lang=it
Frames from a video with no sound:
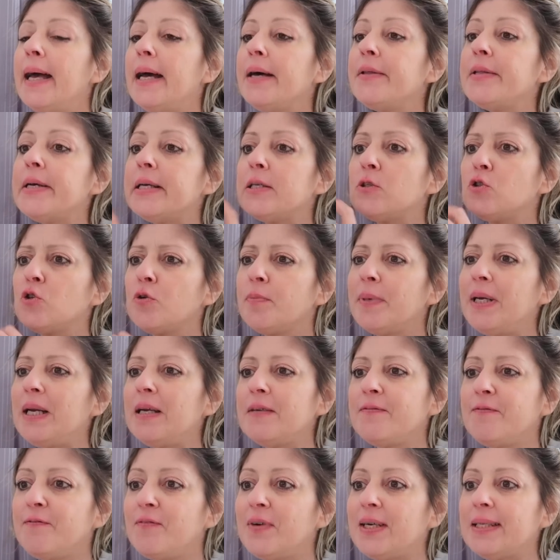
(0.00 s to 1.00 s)
e adesso me
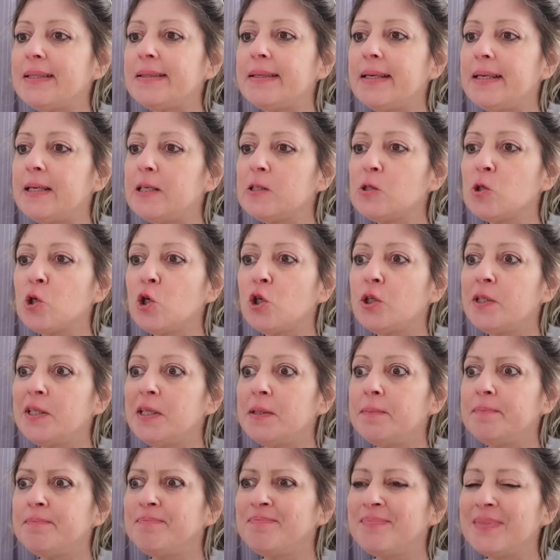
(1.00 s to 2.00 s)
l'ha fatta la
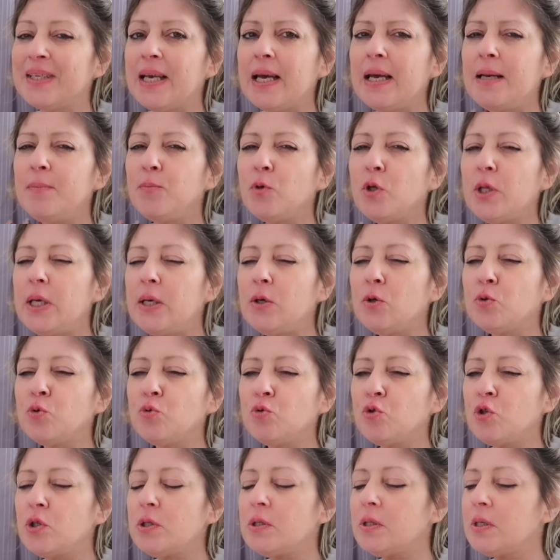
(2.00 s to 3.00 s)
Sony che è il modello
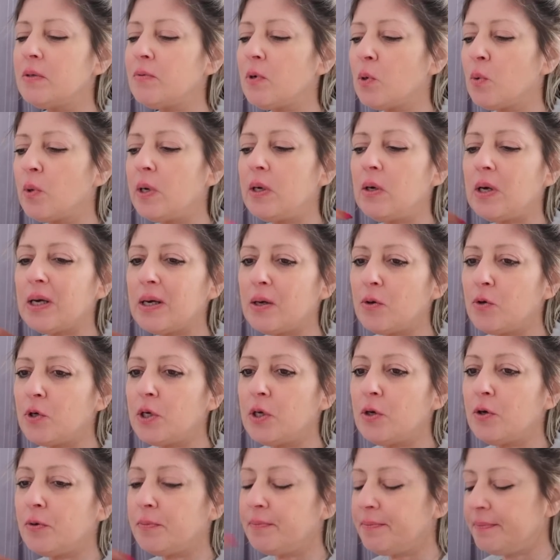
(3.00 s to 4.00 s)
successivo a quello che ho
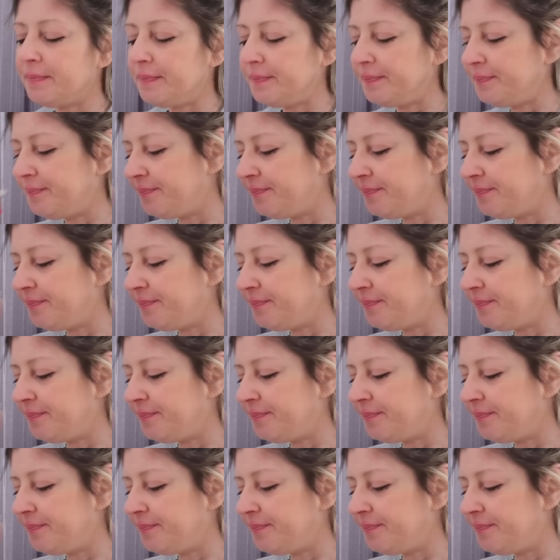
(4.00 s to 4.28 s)
io